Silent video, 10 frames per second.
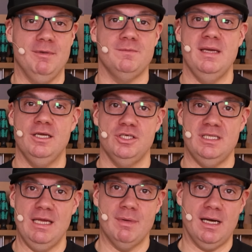Deswegen ist das
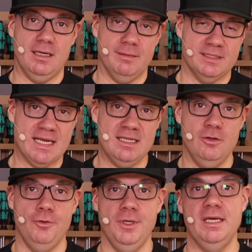Thema äh,
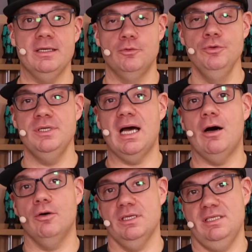Sattelhöhe und
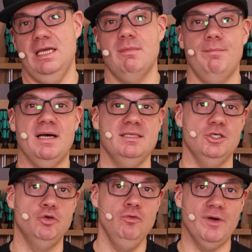auch das Thema
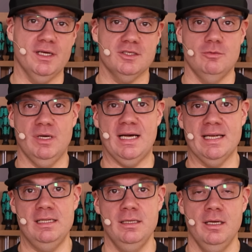passendes Schuhwerk zum
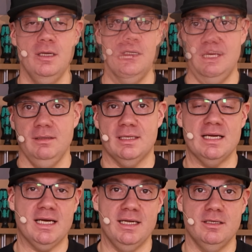Radeln
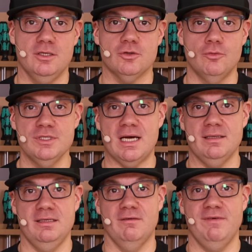gar kein
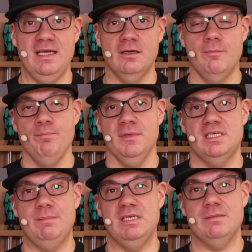großartiger Fehler,
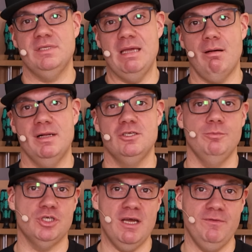sich mit diesem Thema mal zu
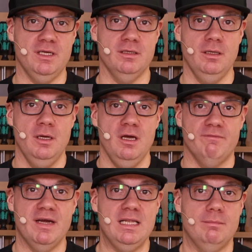beschäftigen,
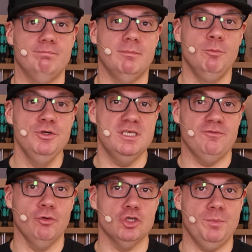weil man muss
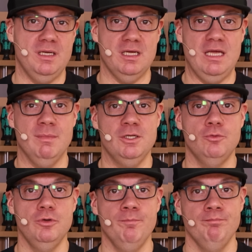es früher oder später eh mal
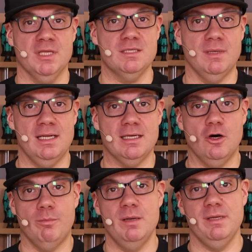tun, dass man halt
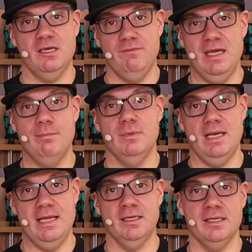auch mal bequem
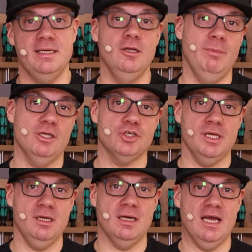längere
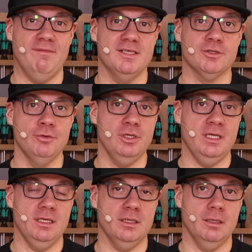Kilometerstrecken einfach
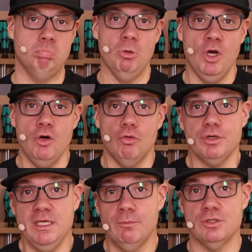zurücklegen kann.
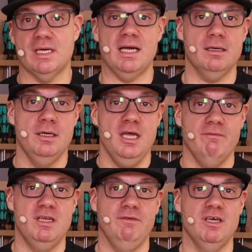Und ich muss sagen,
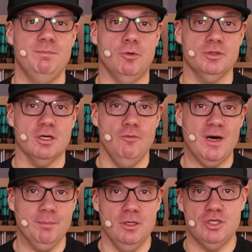wenn ich wirklich Bock drauf
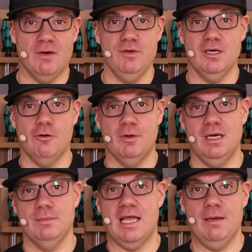habe, dann schaffe ich auch mal
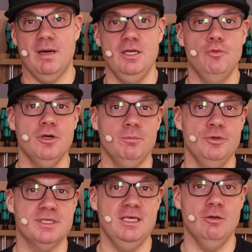am Tag meine 100
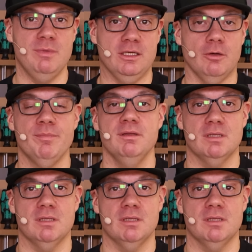plus Kilometer.